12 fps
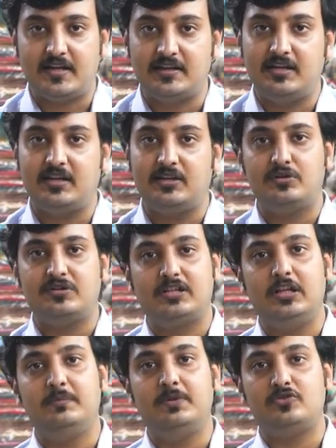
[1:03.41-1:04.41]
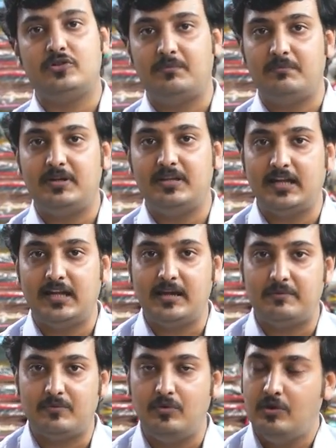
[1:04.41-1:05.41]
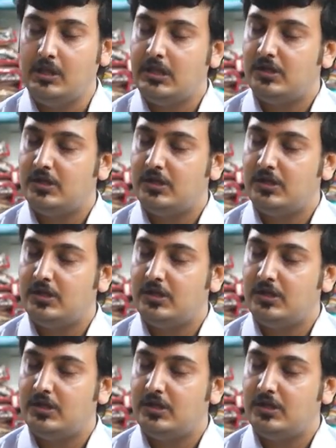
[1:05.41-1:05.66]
चाहते हैं तो स्क्रीन पे जो नंबर दिख रहे हैं आपको